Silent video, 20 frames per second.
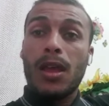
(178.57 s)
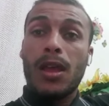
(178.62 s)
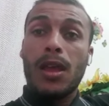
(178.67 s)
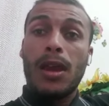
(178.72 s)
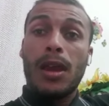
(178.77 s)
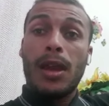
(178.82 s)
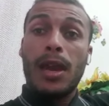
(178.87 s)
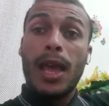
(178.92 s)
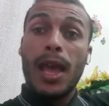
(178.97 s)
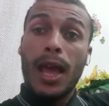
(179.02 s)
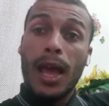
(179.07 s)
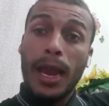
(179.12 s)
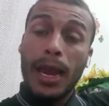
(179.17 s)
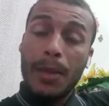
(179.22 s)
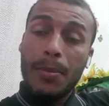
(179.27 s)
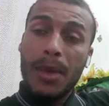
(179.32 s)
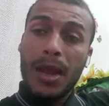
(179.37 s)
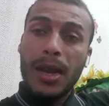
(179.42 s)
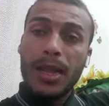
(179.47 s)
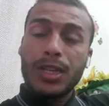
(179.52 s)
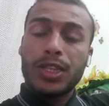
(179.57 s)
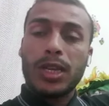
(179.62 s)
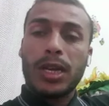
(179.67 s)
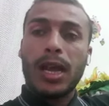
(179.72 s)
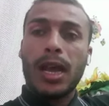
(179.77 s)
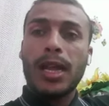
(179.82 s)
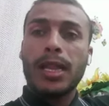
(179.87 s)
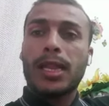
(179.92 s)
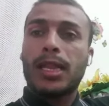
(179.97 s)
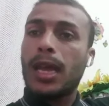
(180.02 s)
لا أعلم
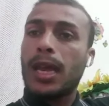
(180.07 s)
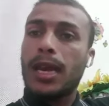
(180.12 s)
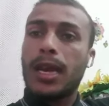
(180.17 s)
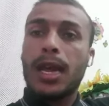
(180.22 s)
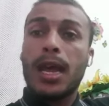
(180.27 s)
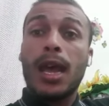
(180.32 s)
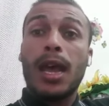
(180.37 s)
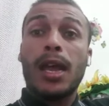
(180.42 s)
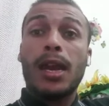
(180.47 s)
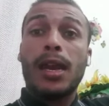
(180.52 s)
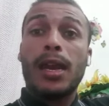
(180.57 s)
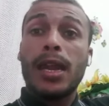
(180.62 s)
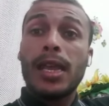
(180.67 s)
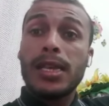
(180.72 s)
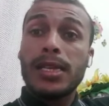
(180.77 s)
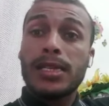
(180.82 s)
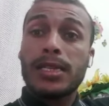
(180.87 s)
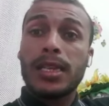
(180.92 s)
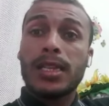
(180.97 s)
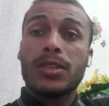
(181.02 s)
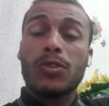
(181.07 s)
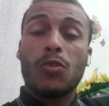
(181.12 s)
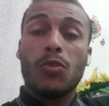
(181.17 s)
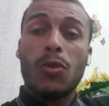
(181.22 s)
الإجراءات لأنها ليست